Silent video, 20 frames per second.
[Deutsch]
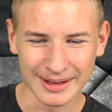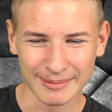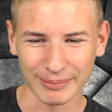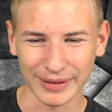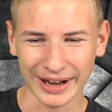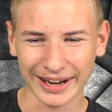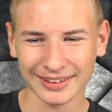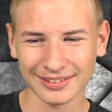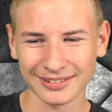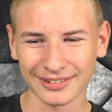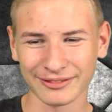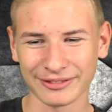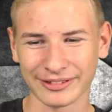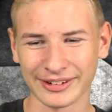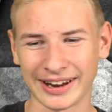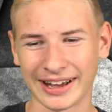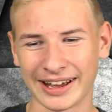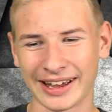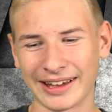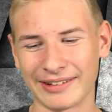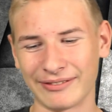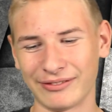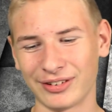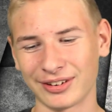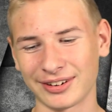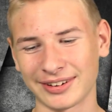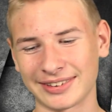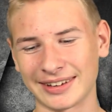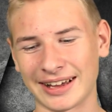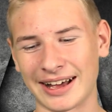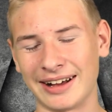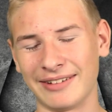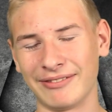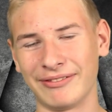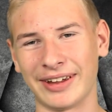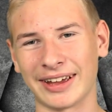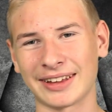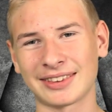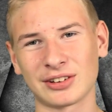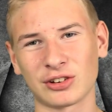meins und von daher würde ich
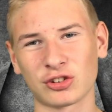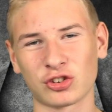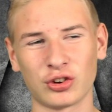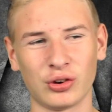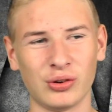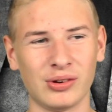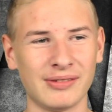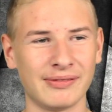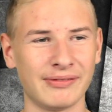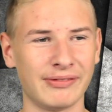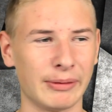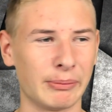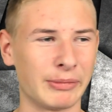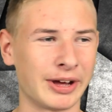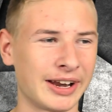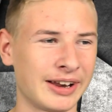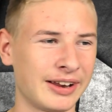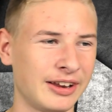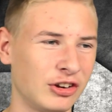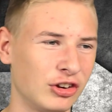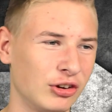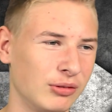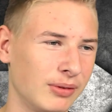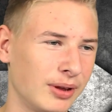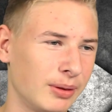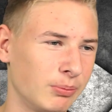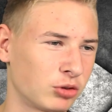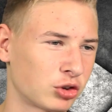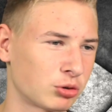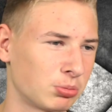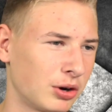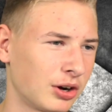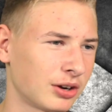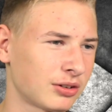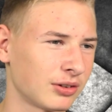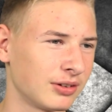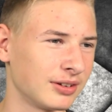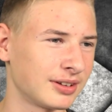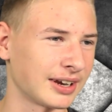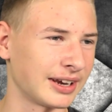sagen, wäre es doch schön, wenn man in, im
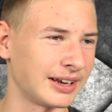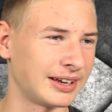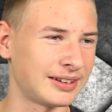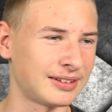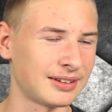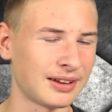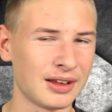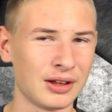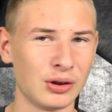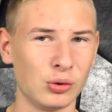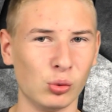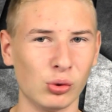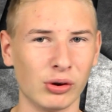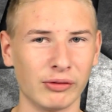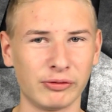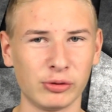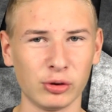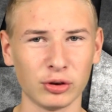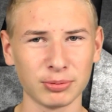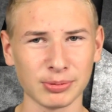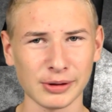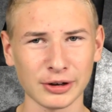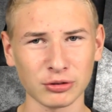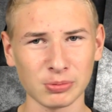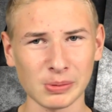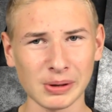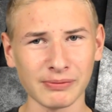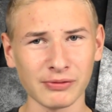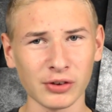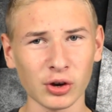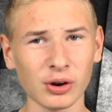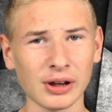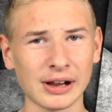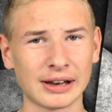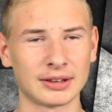Sportunterricht nur Fußball spielen würde.